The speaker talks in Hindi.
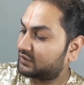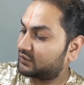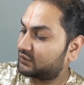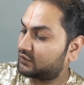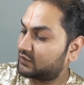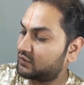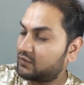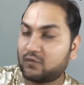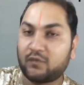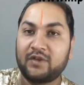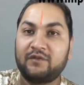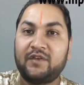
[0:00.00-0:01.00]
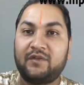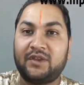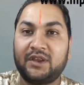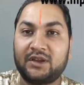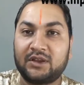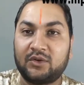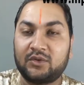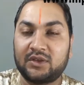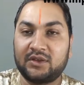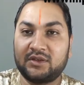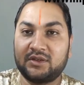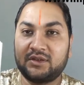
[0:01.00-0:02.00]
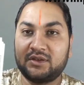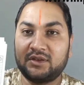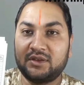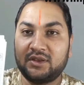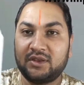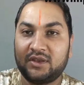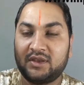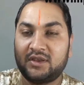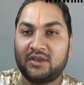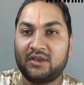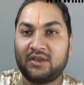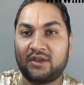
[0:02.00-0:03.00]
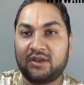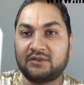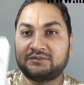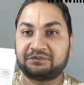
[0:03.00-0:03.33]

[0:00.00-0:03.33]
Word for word: वो वन फिफ्टी एट का हो गया है ना